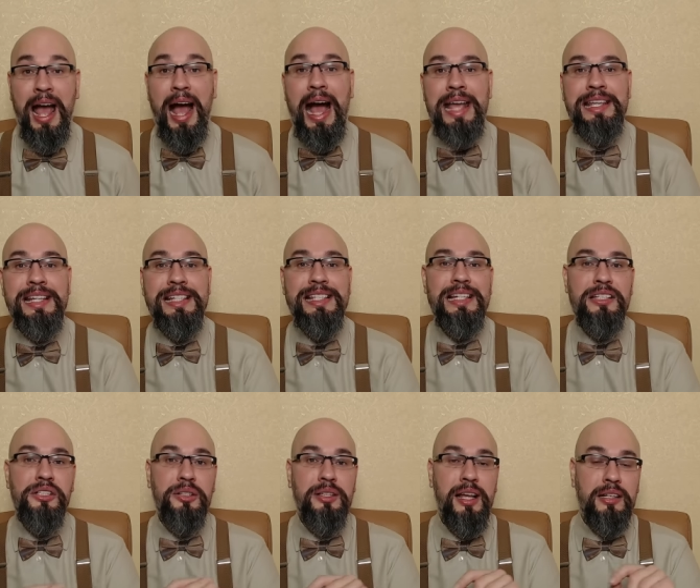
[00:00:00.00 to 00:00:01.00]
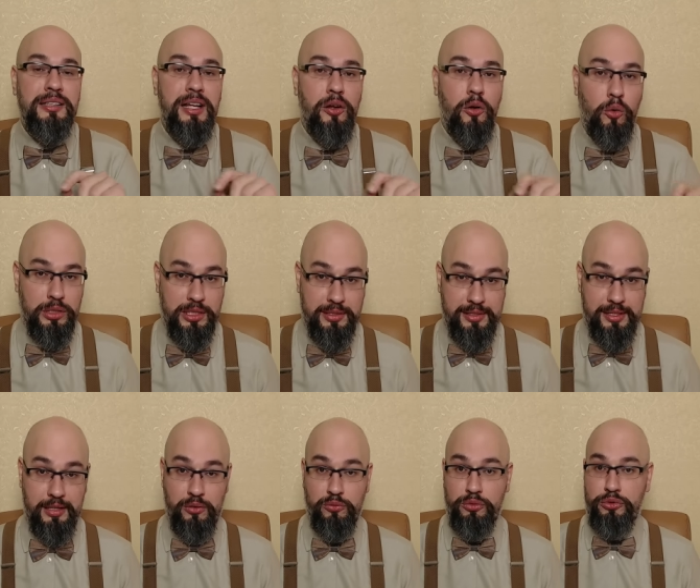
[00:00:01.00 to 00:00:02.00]
А если человек находится
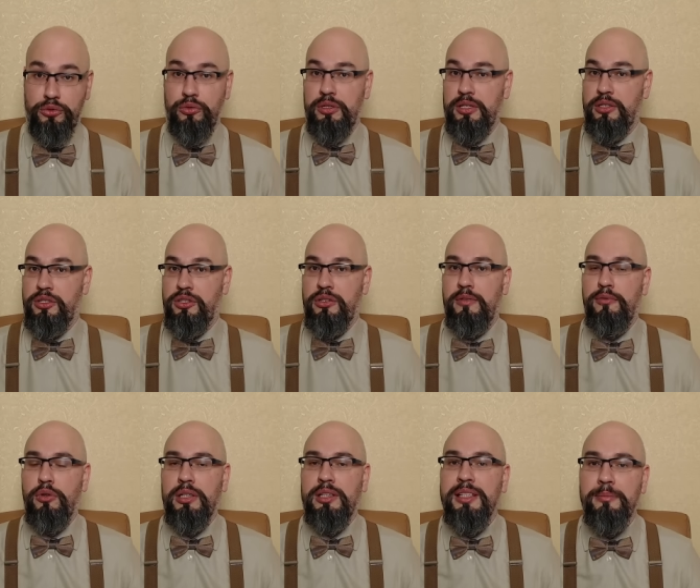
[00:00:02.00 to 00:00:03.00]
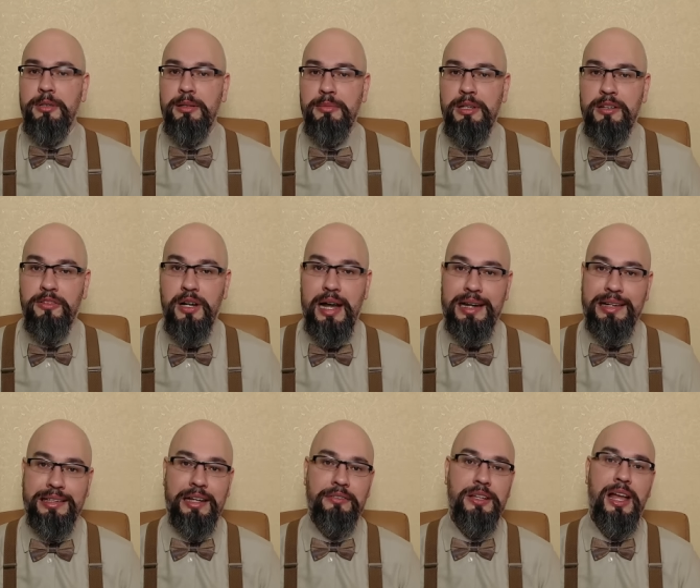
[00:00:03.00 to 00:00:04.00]
на учете, живет, например, в
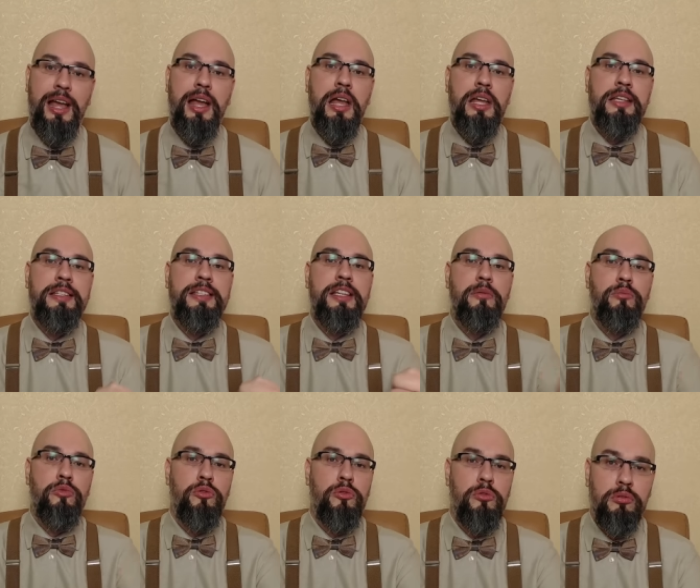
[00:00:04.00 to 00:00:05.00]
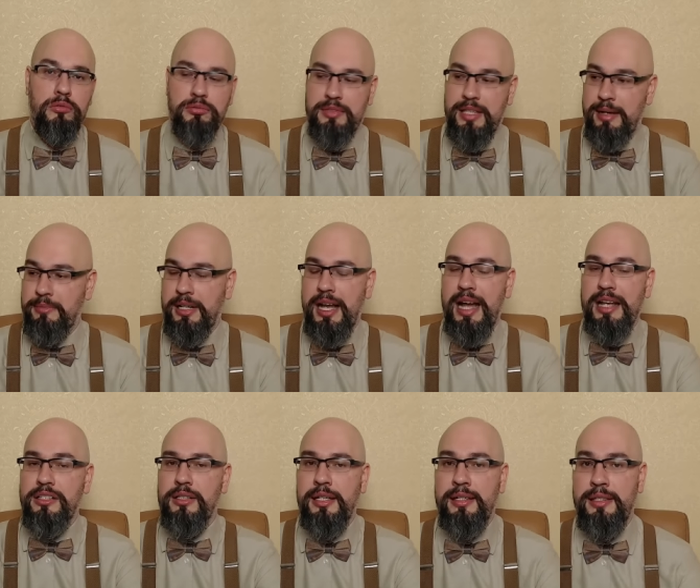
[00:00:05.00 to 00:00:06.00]
Харькове, ему там
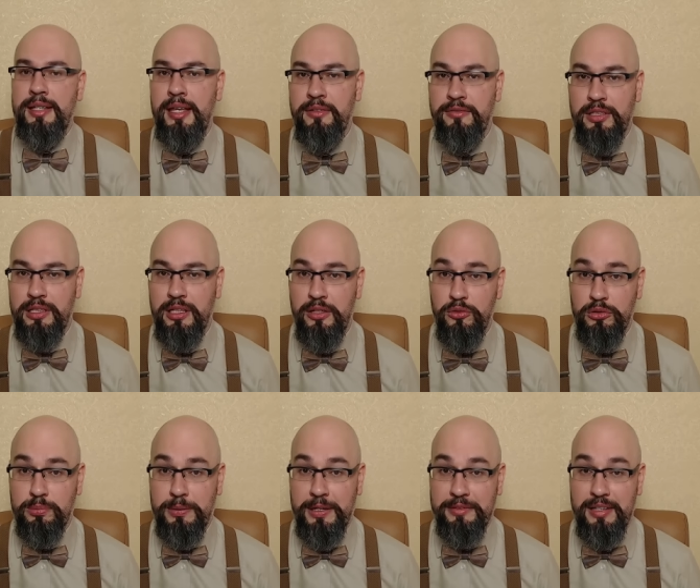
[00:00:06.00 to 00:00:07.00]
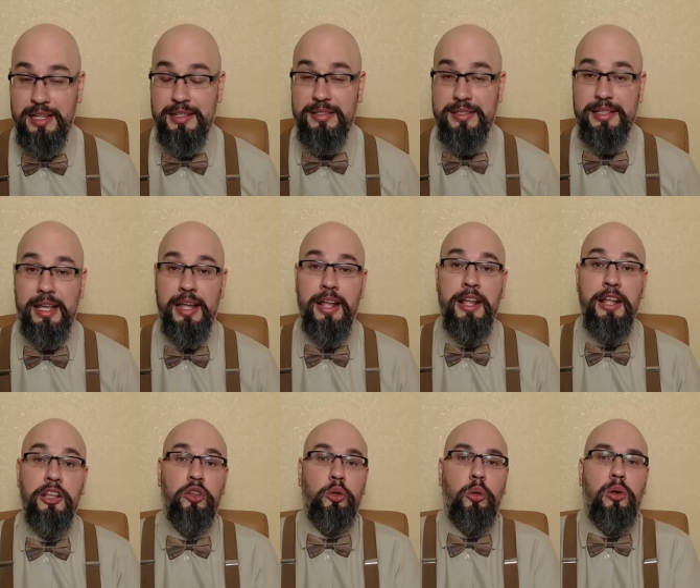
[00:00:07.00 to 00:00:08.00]
каждый день выдают повестки,
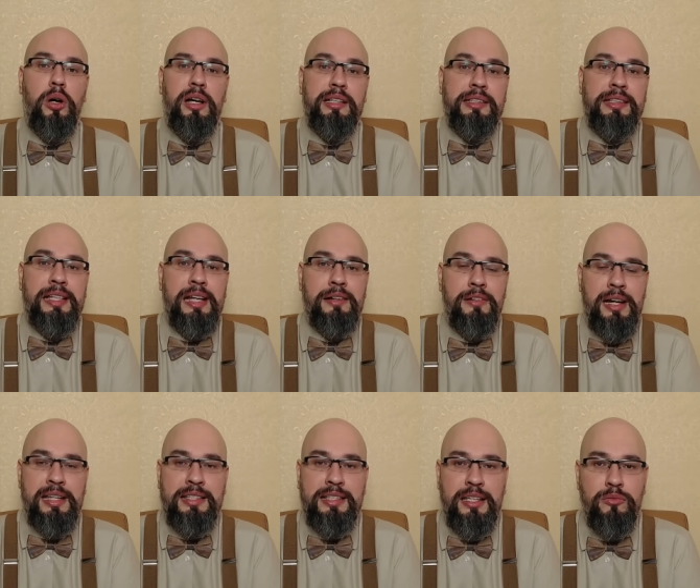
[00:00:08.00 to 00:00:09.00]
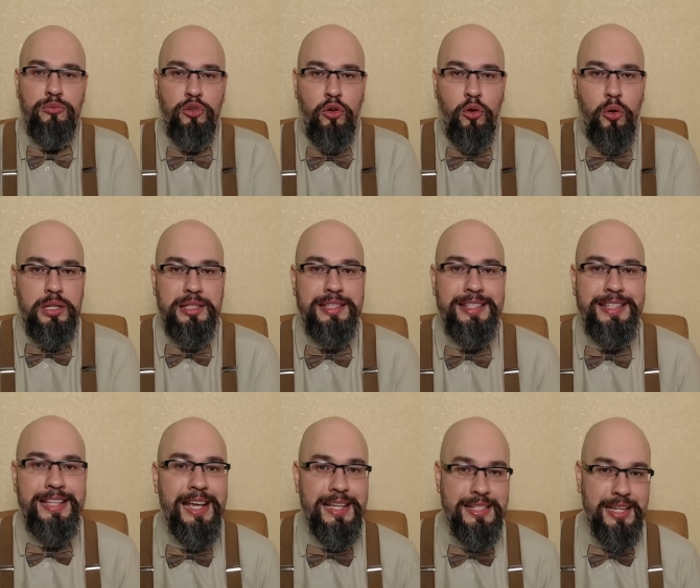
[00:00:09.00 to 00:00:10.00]
то давайте ему хоть
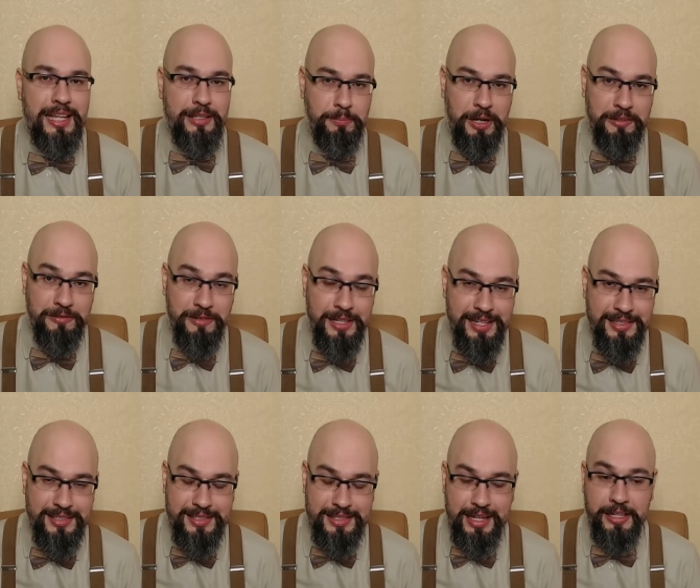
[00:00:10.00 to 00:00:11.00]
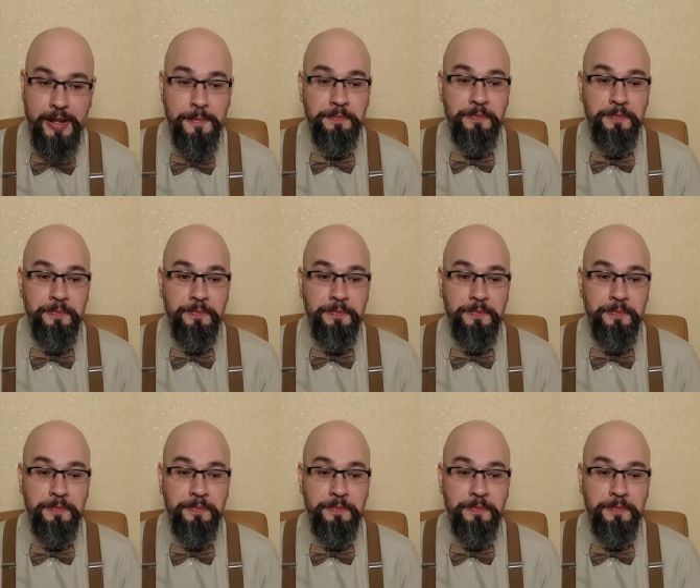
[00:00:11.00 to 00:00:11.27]
10 повесток,